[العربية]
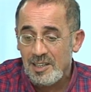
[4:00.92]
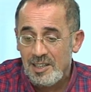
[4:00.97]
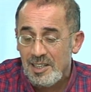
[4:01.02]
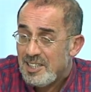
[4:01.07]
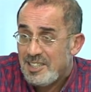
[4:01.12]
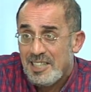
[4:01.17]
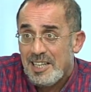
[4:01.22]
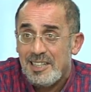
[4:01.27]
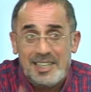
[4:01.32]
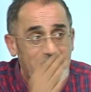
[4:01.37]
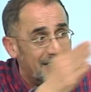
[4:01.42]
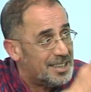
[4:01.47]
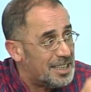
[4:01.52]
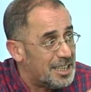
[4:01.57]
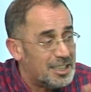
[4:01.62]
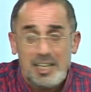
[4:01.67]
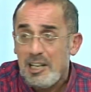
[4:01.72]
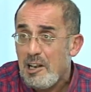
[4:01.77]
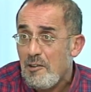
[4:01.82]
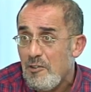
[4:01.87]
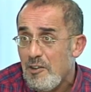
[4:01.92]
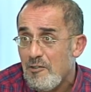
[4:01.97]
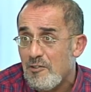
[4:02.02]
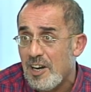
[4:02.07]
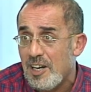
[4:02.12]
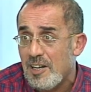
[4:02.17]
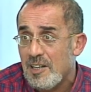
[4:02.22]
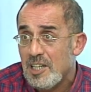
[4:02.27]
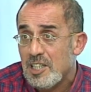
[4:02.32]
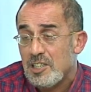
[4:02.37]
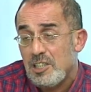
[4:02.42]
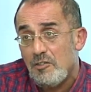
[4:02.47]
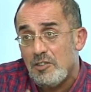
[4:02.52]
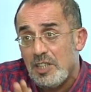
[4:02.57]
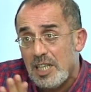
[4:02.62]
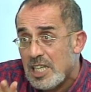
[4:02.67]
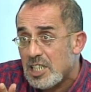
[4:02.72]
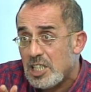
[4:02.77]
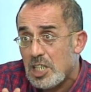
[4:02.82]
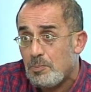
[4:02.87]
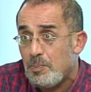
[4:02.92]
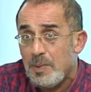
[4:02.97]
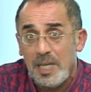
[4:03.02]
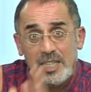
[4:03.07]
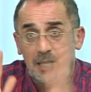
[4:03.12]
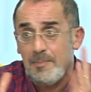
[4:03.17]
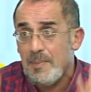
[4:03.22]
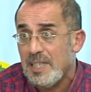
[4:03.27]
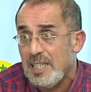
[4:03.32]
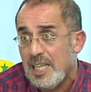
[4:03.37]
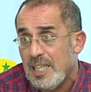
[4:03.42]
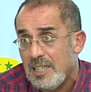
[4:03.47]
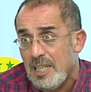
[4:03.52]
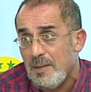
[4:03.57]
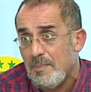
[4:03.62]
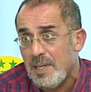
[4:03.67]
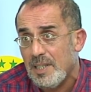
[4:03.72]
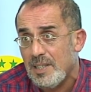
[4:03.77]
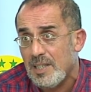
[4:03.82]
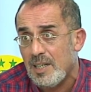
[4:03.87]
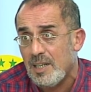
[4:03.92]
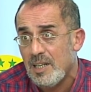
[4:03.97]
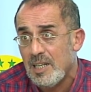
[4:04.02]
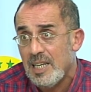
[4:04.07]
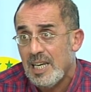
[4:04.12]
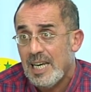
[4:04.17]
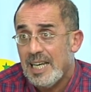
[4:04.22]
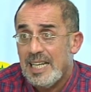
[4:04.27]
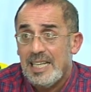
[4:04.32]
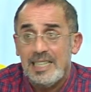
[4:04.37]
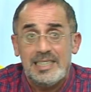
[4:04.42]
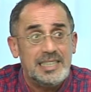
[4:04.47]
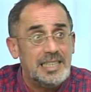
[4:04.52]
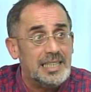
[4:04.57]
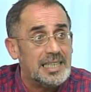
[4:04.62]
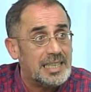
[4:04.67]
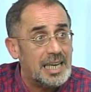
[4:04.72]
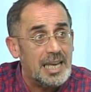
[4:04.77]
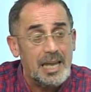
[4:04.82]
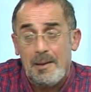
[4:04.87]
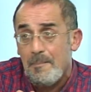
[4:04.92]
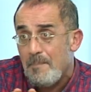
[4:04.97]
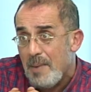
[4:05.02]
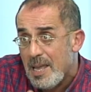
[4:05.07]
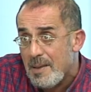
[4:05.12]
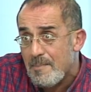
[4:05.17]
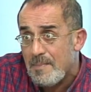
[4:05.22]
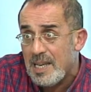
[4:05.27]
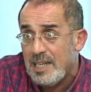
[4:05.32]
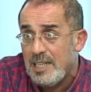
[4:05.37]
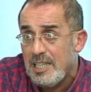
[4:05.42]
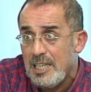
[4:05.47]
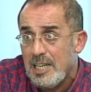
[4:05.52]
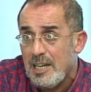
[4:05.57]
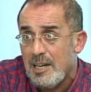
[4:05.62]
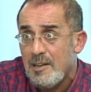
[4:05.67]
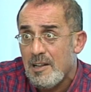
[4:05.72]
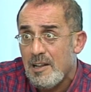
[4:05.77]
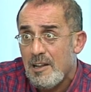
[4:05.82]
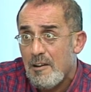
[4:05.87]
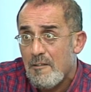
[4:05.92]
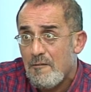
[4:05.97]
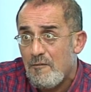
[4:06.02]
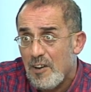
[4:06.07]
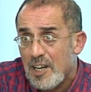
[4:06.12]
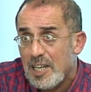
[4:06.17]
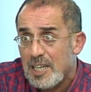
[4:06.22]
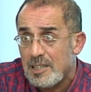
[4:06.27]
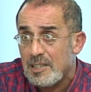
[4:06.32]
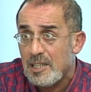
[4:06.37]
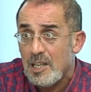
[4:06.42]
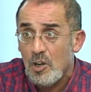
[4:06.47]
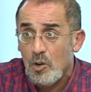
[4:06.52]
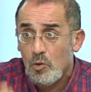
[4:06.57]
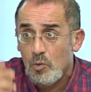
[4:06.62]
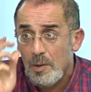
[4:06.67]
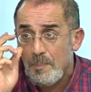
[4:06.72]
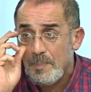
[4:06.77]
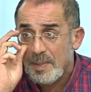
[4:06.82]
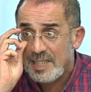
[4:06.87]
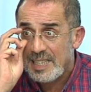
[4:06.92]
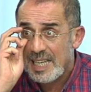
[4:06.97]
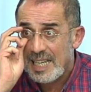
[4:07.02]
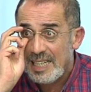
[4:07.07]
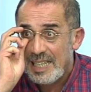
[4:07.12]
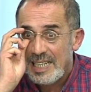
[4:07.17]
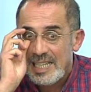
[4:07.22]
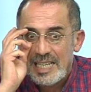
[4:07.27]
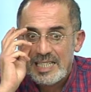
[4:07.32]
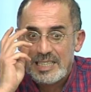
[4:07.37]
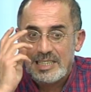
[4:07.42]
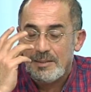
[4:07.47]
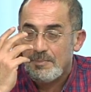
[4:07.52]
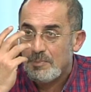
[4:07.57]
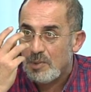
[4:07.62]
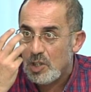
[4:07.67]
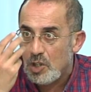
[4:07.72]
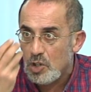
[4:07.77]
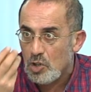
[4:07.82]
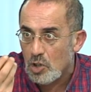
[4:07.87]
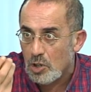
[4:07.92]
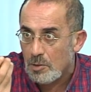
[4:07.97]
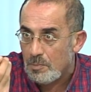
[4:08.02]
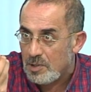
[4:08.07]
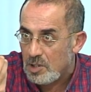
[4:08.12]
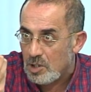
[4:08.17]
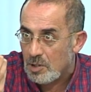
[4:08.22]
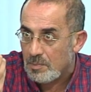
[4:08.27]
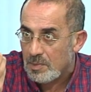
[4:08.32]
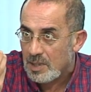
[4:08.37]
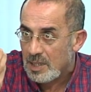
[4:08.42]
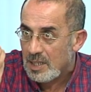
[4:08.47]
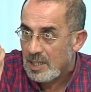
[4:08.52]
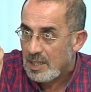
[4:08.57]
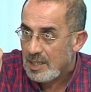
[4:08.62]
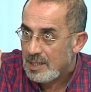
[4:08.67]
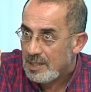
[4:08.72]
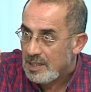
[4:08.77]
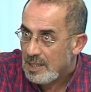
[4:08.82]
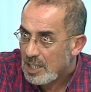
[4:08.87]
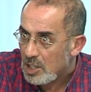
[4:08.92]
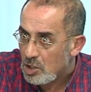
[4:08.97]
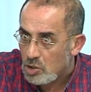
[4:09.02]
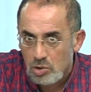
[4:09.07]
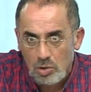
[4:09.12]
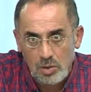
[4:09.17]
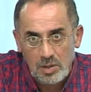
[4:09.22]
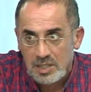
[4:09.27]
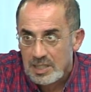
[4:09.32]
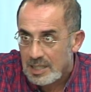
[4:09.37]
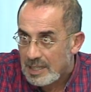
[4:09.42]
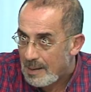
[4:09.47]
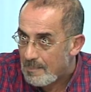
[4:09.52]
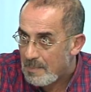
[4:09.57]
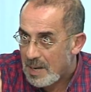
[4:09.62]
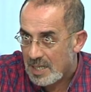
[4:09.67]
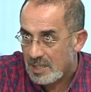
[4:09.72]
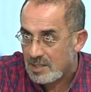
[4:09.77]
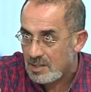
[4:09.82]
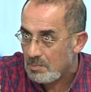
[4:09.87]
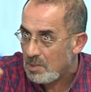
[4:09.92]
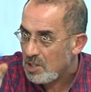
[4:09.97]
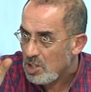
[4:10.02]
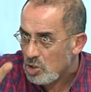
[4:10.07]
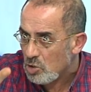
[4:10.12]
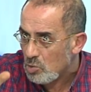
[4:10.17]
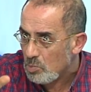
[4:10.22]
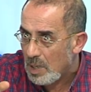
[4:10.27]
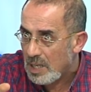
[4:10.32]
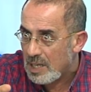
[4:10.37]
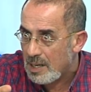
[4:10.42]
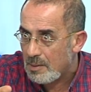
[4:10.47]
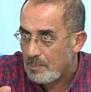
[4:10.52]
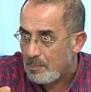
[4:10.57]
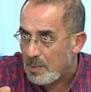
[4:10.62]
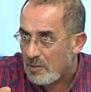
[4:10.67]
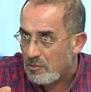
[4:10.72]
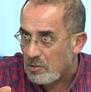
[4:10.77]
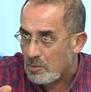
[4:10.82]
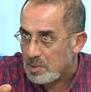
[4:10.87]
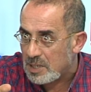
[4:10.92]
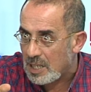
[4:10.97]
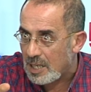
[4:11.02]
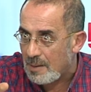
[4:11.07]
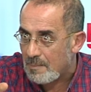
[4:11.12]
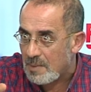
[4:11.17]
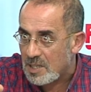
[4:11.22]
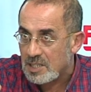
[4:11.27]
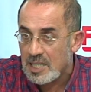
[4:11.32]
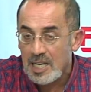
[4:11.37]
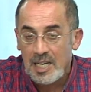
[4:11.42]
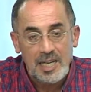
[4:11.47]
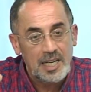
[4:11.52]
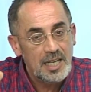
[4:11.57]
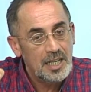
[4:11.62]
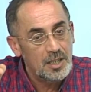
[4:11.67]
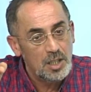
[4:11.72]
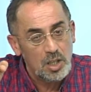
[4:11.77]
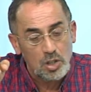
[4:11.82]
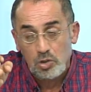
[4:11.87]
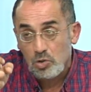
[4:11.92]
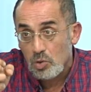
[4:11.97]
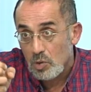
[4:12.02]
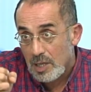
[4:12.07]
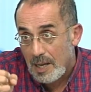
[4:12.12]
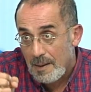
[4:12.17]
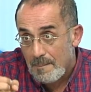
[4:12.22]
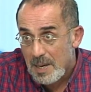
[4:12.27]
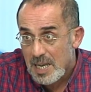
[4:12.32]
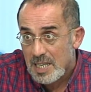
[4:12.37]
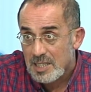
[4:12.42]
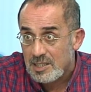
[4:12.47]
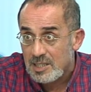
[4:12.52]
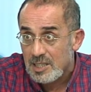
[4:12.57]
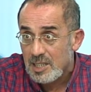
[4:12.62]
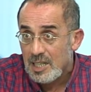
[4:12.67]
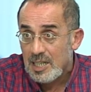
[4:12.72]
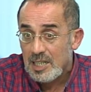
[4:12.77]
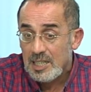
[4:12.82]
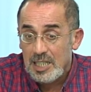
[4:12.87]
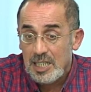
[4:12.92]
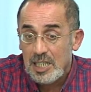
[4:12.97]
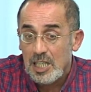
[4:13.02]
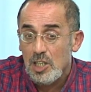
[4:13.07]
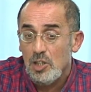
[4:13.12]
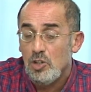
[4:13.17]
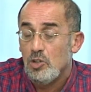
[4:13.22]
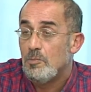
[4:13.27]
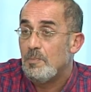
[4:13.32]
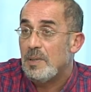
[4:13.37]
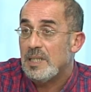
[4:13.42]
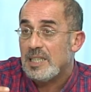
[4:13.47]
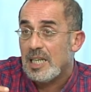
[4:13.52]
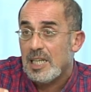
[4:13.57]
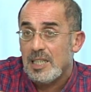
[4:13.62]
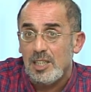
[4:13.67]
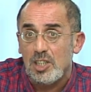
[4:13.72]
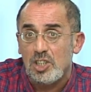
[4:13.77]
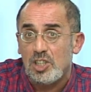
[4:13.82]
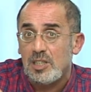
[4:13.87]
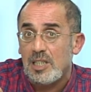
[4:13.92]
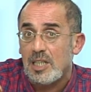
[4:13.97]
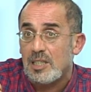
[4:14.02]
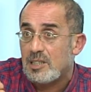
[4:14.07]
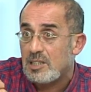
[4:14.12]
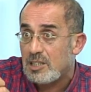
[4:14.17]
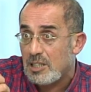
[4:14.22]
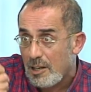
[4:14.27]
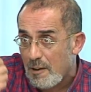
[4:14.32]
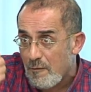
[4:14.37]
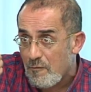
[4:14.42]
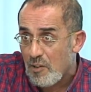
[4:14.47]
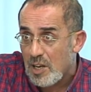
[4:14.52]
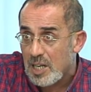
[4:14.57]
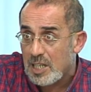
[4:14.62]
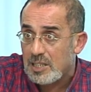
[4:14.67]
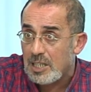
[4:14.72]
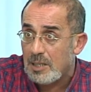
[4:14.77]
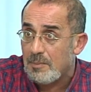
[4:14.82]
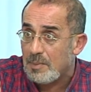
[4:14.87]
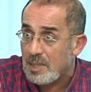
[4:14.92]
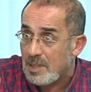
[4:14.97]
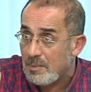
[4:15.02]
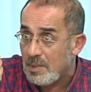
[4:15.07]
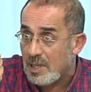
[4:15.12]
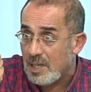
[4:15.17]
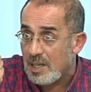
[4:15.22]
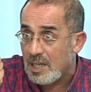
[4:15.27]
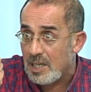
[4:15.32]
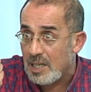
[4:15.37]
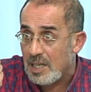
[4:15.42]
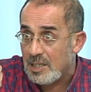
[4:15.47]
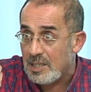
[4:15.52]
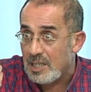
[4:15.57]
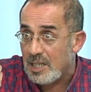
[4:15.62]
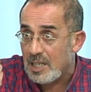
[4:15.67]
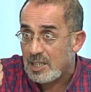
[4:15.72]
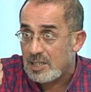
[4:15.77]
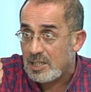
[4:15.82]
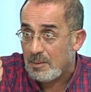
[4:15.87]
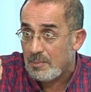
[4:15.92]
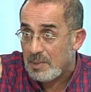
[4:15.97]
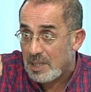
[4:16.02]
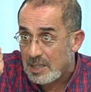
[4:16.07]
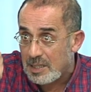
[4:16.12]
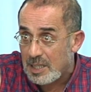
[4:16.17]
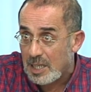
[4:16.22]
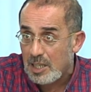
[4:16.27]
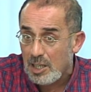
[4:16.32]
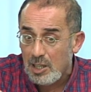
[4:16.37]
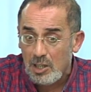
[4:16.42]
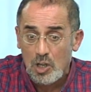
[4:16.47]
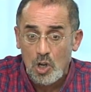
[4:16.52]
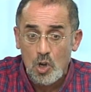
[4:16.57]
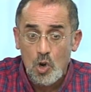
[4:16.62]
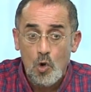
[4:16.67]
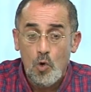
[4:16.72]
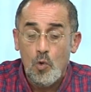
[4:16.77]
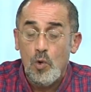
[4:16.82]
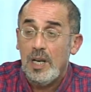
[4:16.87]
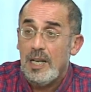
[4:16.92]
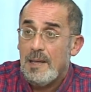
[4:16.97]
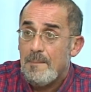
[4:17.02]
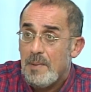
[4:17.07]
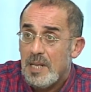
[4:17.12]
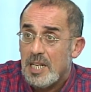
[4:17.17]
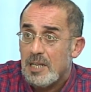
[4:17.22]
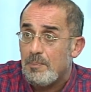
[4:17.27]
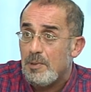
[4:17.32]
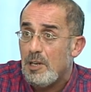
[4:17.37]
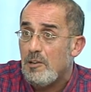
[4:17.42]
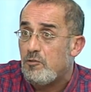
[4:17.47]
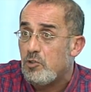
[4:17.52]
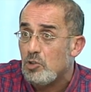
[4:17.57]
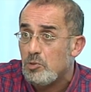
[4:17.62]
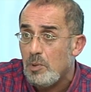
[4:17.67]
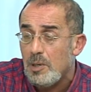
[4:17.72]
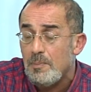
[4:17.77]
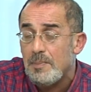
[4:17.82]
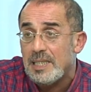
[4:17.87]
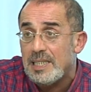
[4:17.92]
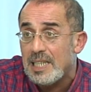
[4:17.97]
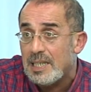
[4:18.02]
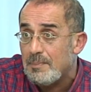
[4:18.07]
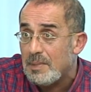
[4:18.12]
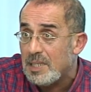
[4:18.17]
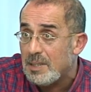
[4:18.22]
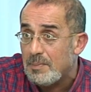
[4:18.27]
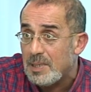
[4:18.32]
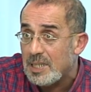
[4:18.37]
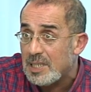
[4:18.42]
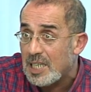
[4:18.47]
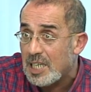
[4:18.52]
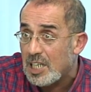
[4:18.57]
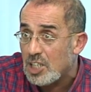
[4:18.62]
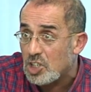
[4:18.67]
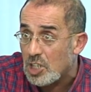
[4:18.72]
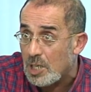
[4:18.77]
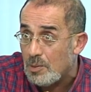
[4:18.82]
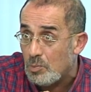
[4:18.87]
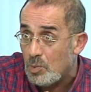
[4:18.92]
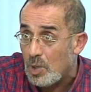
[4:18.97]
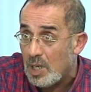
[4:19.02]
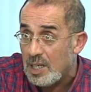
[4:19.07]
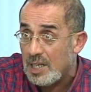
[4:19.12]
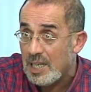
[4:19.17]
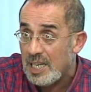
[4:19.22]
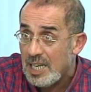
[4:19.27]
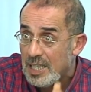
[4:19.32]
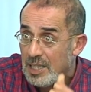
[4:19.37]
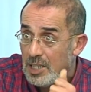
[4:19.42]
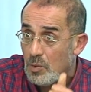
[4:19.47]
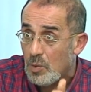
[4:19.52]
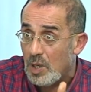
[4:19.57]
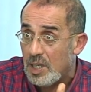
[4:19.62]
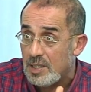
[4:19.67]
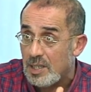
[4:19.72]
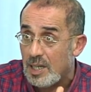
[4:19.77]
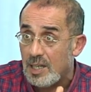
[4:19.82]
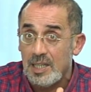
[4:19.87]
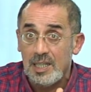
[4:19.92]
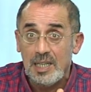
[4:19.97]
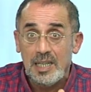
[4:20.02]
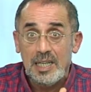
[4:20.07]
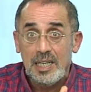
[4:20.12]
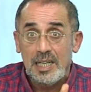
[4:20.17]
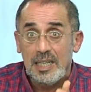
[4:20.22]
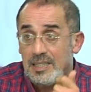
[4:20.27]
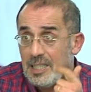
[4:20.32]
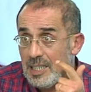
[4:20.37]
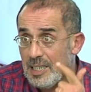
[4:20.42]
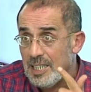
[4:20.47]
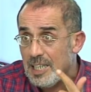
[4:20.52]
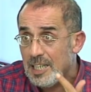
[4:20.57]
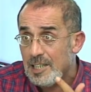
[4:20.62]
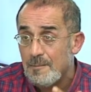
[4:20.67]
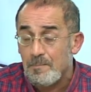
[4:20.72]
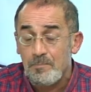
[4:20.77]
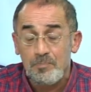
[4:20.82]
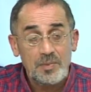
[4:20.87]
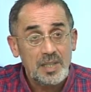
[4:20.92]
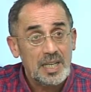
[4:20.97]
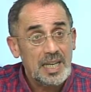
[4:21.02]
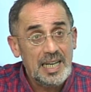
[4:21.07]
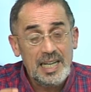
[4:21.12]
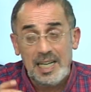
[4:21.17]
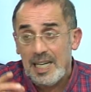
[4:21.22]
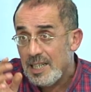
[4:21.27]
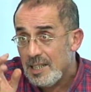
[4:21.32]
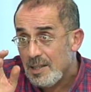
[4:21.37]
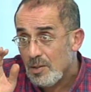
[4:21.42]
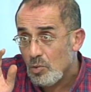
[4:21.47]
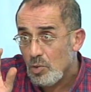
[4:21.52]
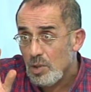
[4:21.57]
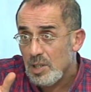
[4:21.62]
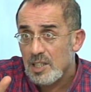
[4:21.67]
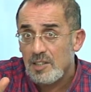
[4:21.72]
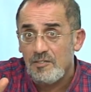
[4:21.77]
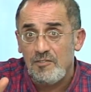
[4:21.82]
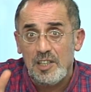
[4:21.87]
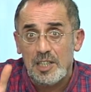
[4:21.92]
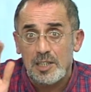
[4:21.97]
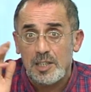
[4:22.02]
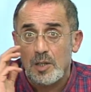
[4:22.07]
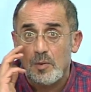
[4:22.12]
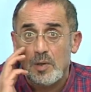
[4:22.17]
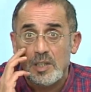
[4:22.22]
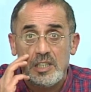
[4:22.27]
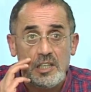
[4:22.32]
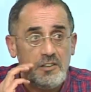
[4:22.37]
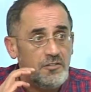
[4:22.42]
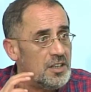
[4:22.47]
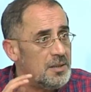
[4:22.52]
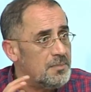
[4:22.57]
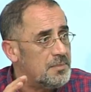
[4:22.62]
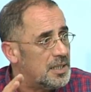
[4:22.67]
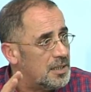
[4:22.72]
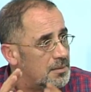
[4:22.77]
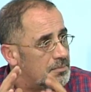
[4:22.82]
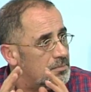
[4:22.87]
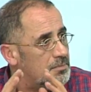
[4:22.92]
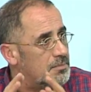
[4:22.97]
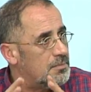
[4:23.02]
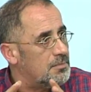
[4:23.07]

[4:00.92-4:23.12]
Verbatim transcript: لي كريتير تاع لا فيفا صافي الاس اس بي هذه ما عندها حتى معنى راه يزيد لك اعباء ماليه فقط وبالتالي لازم اليوم اليوم نقصوا لا ماس مانيش مع البلافون تاع لا ماس نقصوا لا ماس لانه ما تقدرش تتصرف اكثر من يعني اكثر من الدخل وعلى بالك بلي الفوتبول ما يدخلش اموال هذه واحده اثنين انا نقول لك في تروا تي في ما,